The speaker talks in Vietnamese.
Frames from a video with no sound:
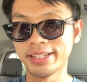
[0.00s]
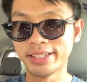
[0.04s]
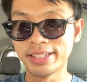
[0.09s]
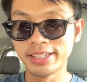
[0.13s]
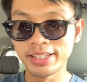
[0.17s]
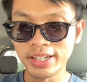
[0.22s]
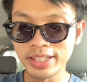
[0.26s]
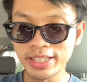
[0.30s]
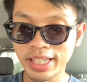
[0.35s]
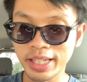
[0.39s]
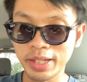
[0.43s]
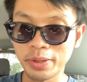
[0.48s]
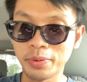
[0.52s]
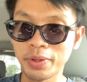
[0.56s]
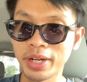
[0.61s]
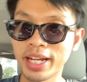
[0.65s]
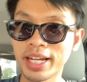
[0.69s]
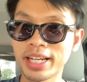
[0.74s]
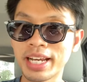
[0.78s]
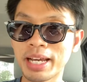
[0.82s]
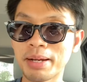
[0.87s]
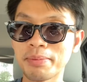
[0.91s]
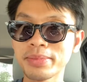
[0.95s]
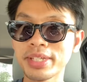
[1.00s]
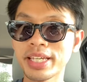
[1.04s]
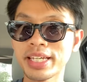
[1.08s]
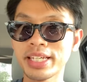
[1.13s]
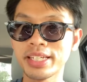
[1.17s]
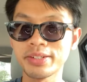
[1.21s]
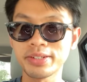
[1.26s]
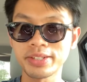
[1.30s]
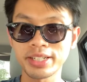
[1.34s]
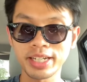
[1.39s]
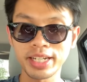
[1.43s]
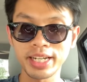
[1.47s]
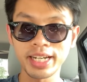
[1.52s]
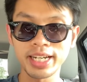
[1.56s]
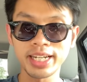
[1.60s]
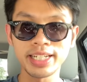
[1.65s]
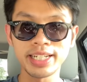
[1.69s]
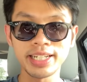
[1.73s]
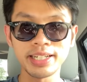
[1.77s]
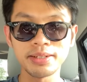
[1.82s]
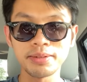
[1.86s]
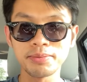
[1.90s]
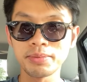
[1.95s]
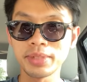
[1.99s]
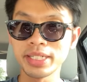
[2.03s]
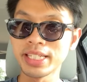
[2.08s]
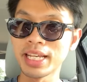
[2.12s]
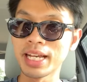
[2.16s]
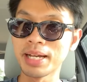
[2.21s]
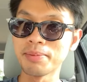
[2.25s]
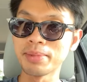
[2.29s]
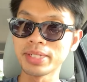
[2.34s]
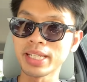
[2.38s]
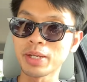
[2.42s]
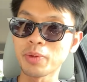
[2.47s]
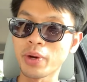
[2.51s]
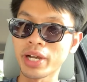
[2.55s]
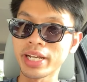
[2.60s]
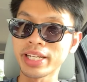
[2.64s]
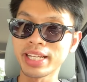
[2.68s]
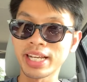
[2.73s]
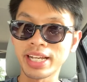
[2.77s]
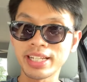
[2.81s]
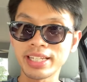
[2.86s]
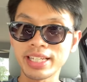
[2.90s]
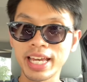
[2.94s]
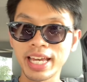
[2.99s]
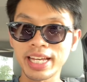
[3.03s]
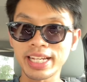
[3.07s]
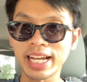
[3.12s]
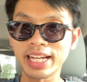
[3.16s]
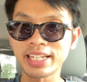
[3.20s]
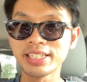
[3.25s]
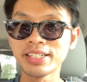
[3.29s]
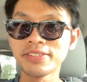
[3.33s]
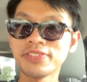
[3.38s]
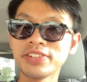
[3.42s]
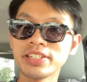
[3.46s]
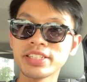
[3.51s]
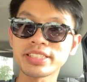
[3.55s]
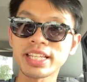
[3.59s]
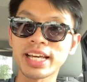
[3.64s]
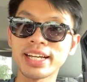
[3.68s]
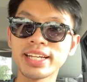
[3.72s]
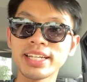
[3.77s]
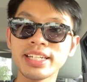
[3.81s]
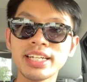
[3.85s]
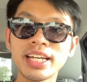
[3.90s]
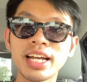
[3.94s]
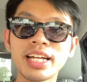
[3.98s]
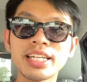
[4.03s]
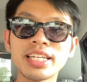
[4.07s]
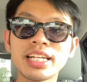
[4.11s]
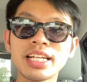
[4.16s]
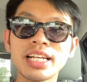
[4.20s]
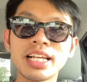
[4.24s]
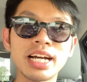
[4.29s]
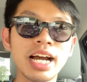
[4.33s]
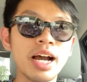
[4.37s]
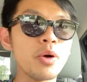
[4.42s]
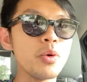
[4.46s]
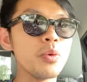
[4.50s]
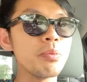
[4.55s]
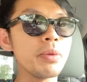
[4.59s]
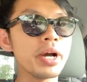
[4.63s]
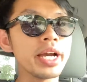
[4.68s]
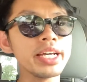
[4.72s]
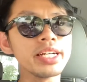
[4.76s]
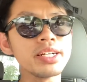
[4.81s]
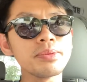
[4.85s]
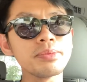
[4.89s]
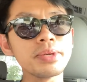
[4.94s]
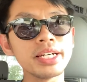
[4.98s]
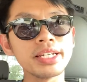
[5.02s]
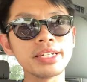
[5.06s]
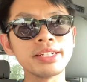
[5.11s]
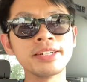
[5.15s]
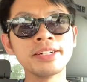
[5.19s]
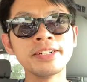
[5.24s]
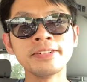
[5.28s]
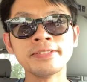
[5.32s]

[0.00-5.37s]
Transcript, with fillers: Nói nhiều quá làm gì, ok. Bây giờ mình chỉ quay trở về các nước phương Tây như là Âu Mỹ của mình.